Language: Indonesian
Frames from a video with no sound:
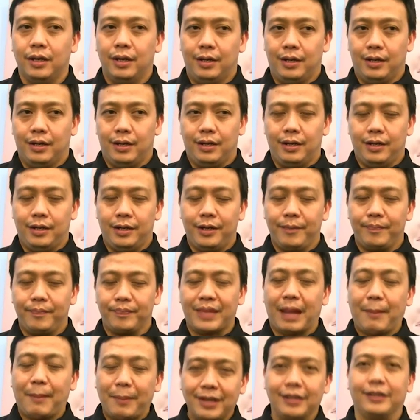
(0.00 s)
uh,
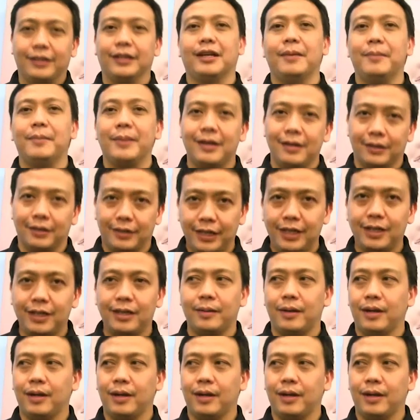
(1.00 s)
tapi detik demi detik